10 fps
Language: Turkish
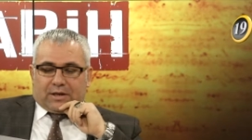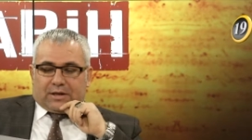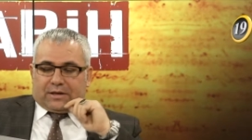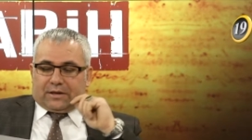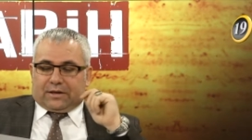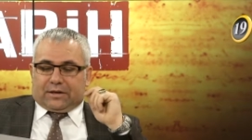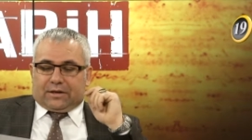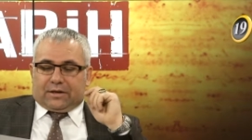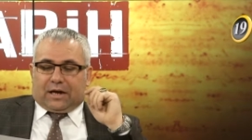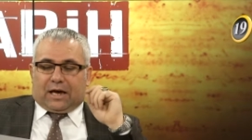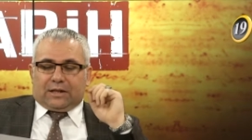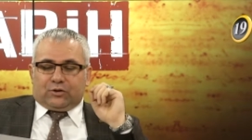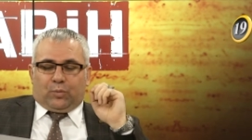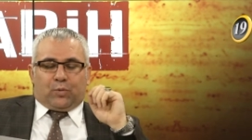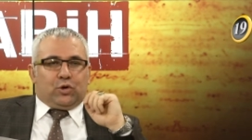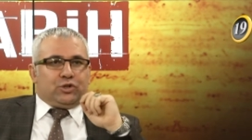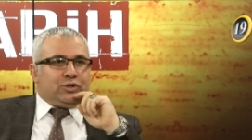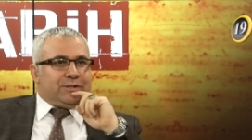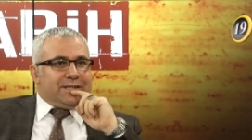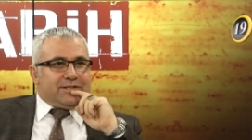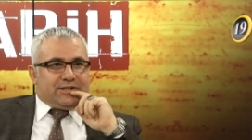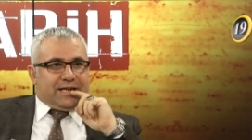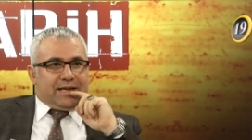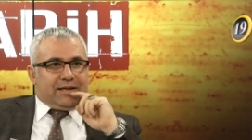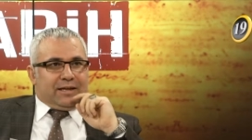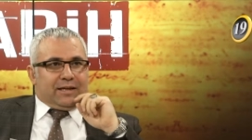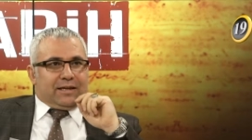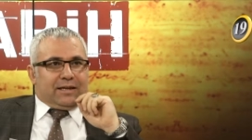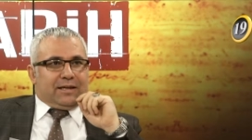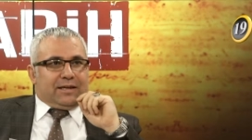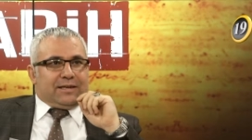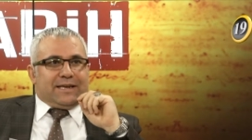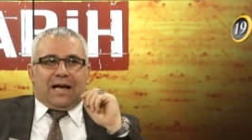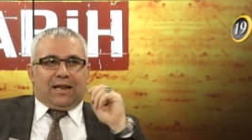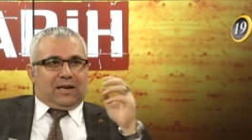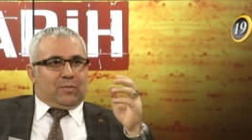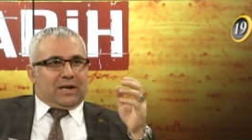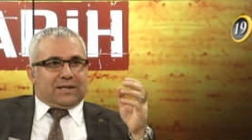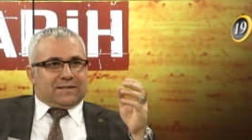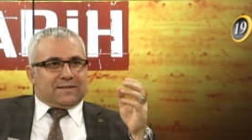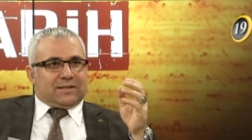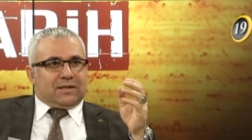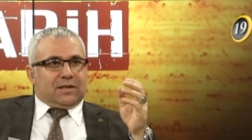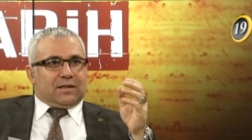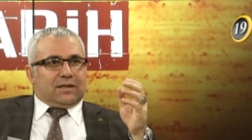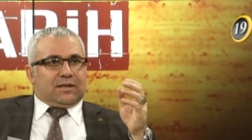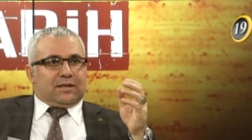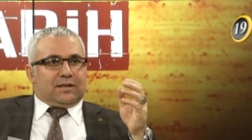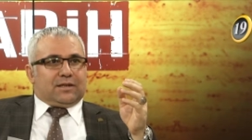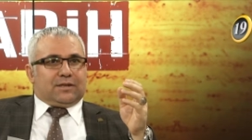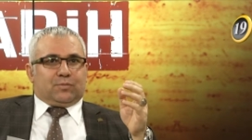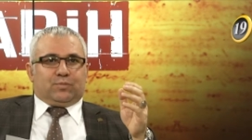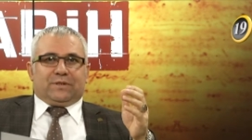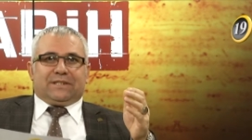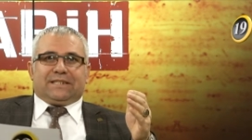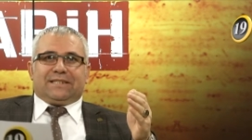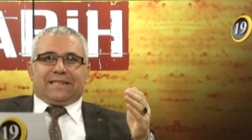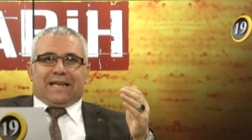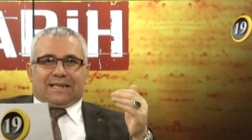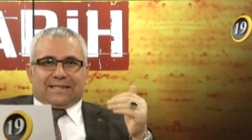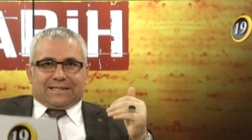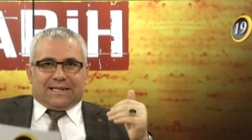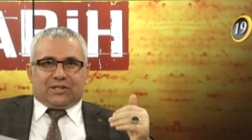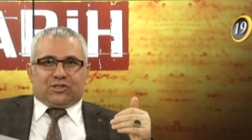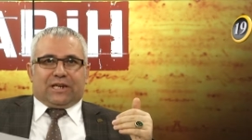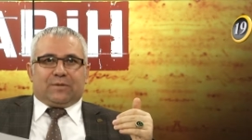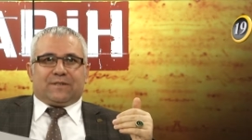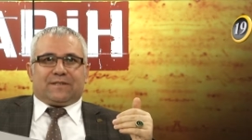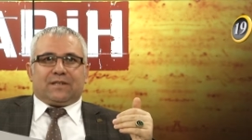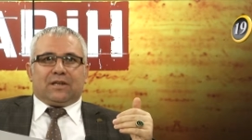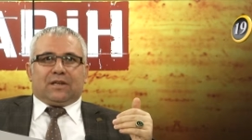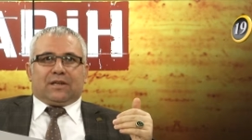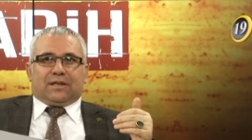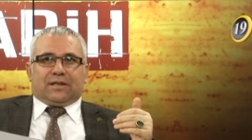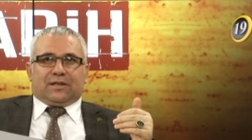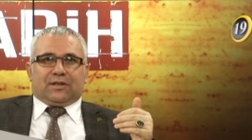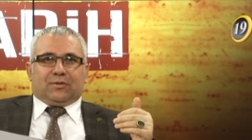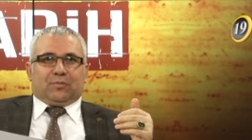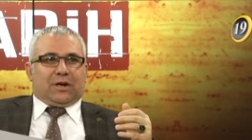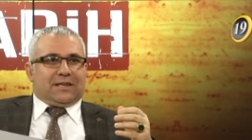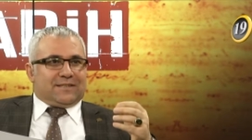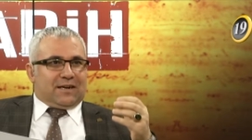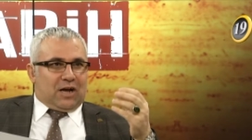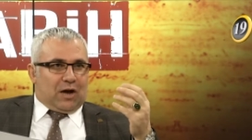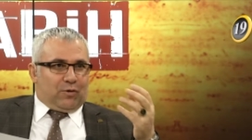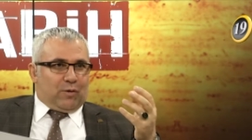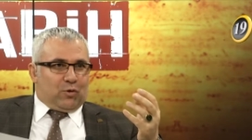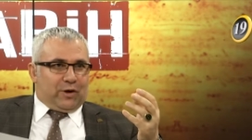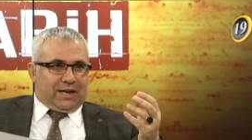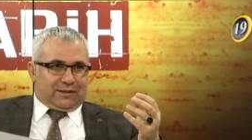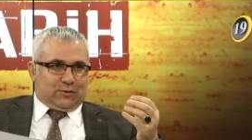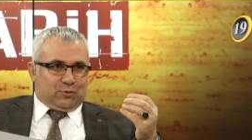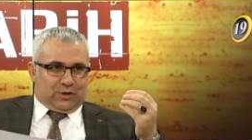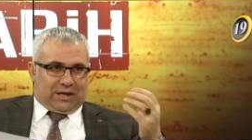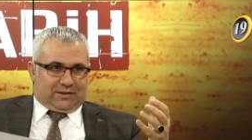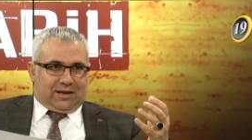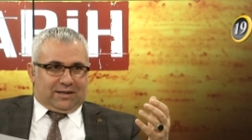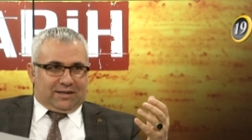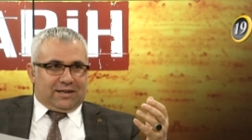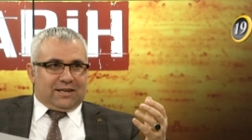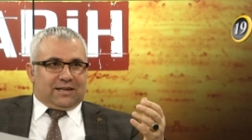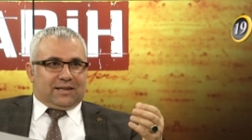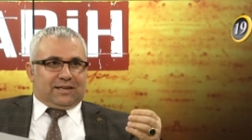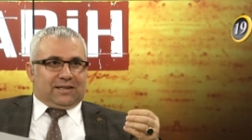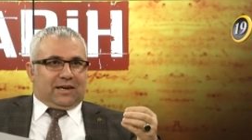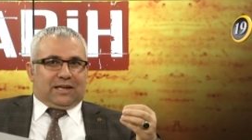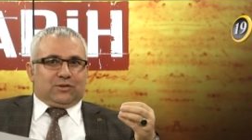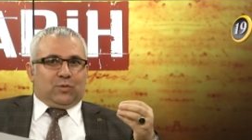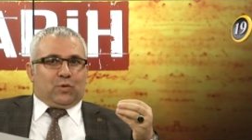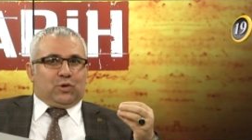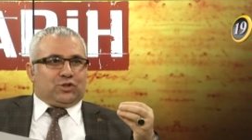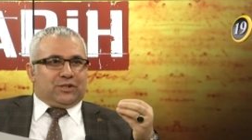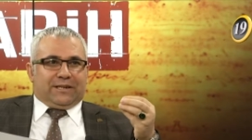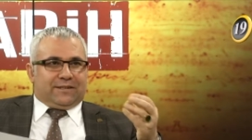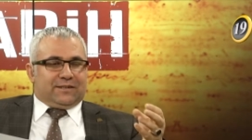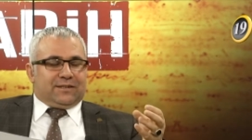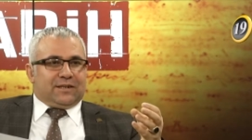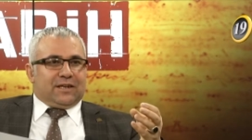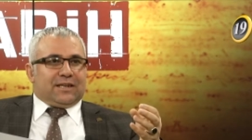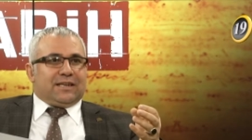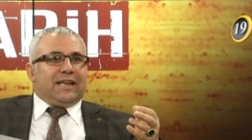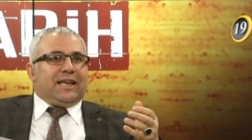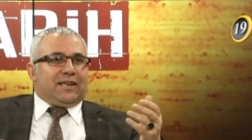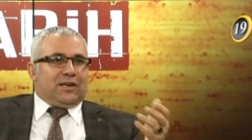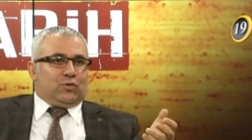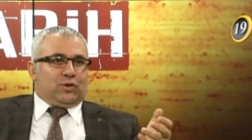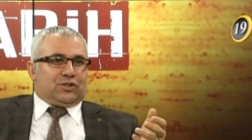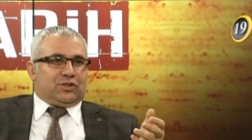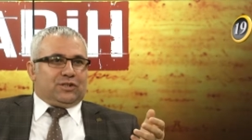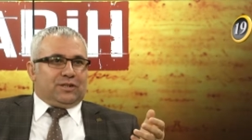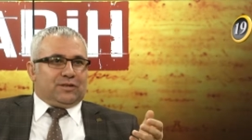E, antropoloji deyince e, ne anlamalıyız? E, bizi izleyen izleyicilerimiz e, biraz da kavram olarak da uzaklar. E, antropoloji nedir? Ne ile uğraşır?